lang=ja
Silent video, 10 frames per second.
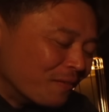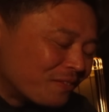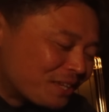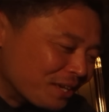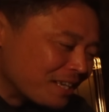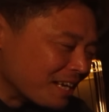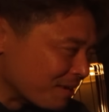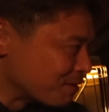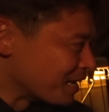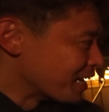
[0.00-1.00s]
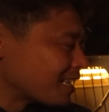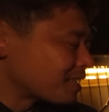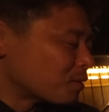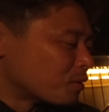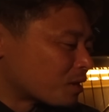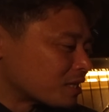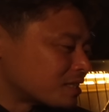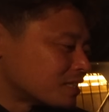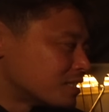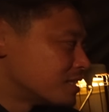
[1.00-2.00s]
本当にやばい頭おか
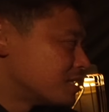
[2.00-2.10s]
しい